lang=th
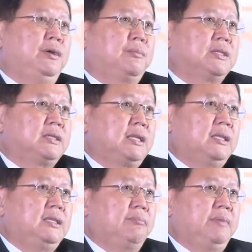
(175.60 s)
เพราะฉะนั้
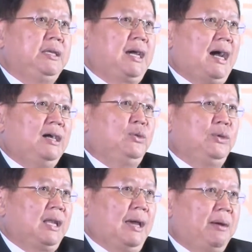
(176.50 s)
นยังมีค้างอ
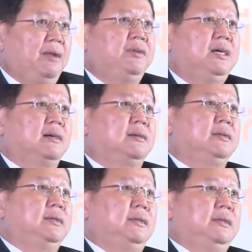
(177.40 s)
ยู่หลายพันเรื่อง
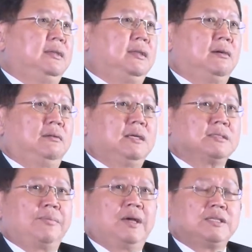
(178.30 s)
แล้วก็เรื่อง
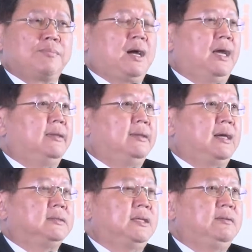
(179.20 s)
สำคัญสำคัญอ
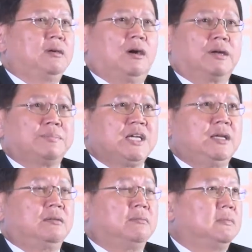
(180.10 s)
ย่างเช่นเรื่องคอร์รัป
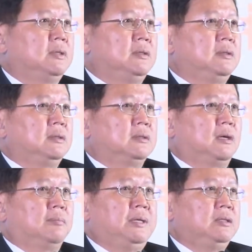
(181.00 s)
ชัน
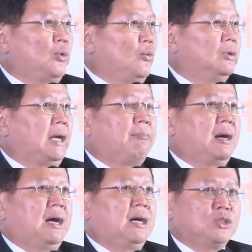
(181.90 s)
ก็เพิ่งถูก
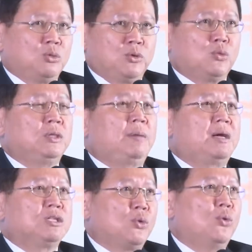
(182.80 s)
นำมาชุดถูกนา
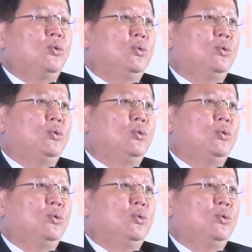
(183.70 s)
มาชู